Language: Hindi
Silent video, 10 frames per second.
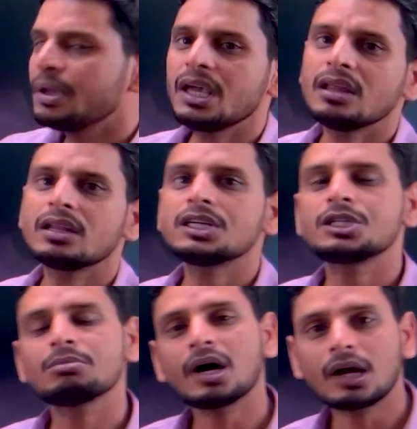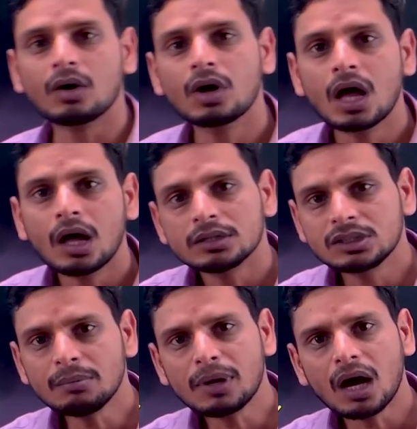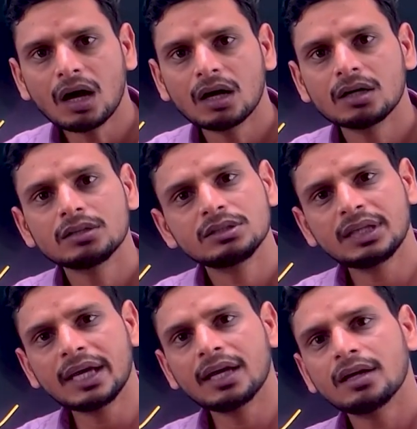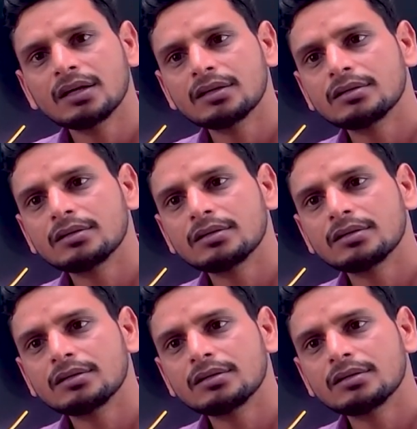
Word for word: पी वी नरसिम्हा राव जब ये